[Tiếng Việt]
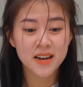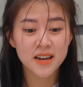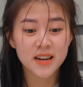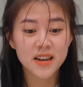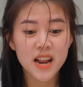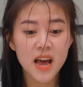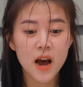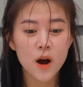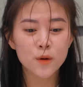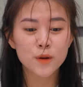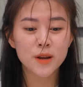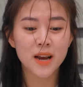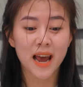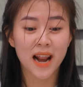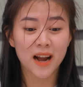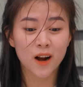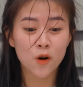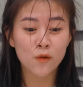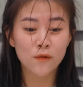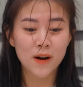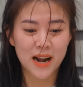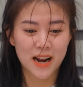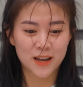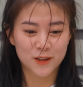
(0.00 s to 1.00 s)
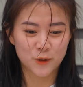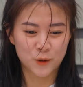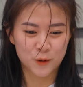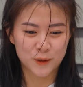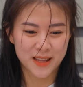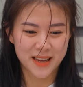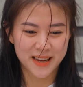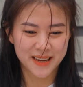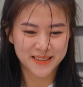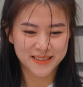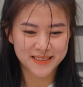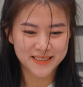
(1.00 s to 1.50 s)
Nếu như hắn không phải là chủ
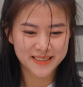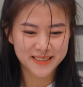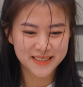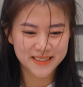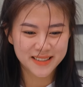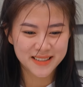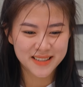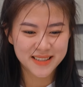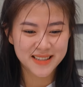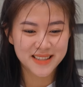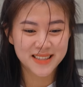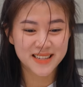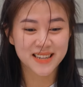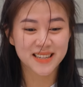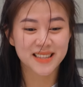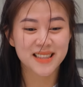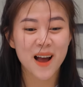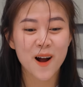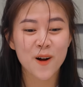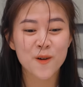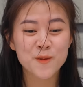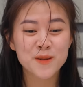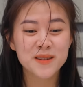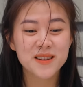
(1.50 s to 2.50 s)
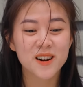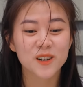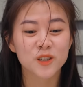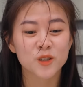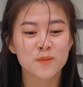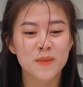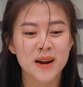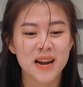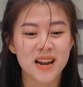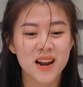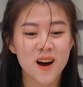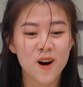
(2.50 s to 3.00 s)
tịch Thì tao cũng nhường
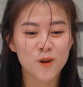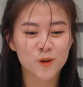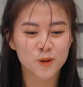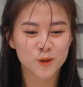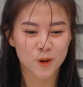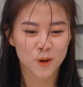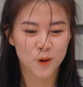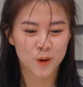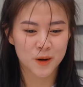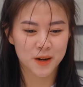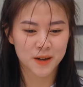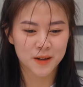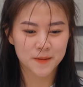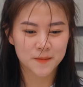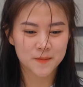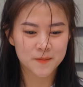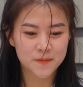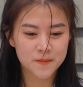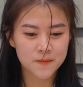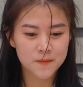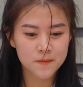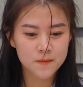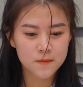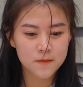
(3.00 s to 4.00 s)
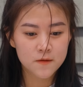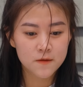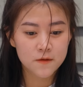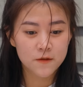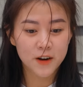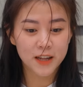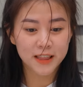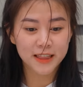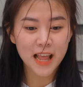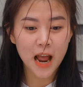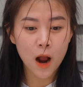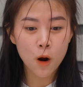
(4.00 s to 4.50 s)
cho mày lâu rồi
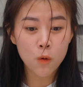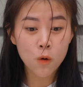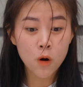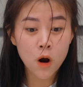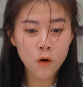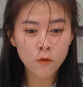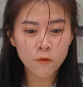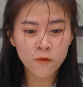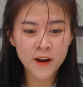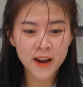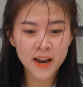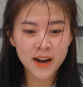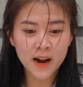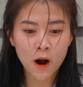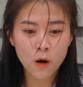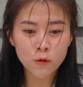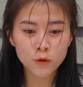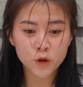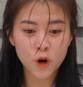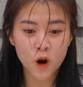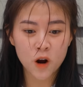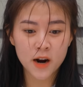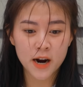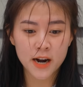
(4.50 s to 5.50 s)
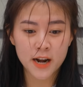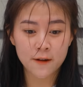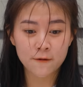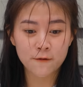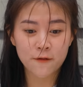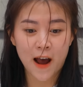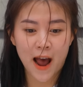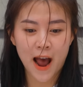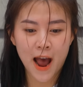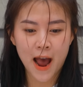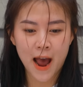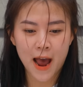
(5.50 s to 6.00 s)
Và tao cũng không phí công cho người đến
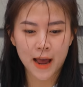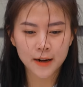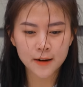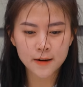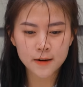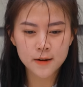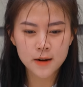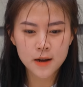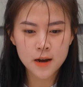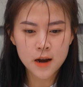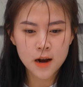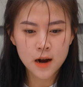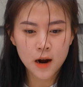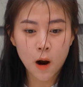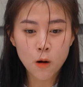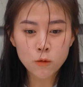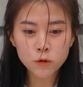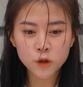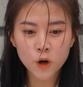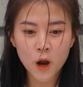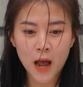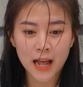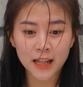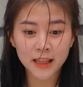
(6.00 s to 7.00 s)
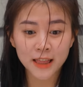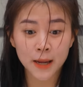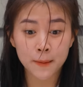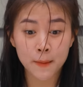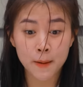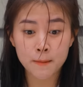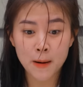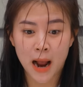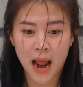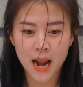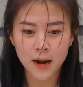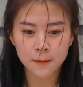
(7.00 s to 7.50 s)
phá hắn Không cho hắn tìm
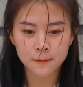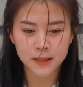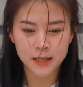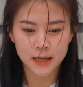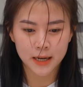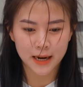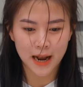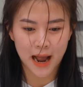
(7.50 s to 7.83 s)
em gái làm gì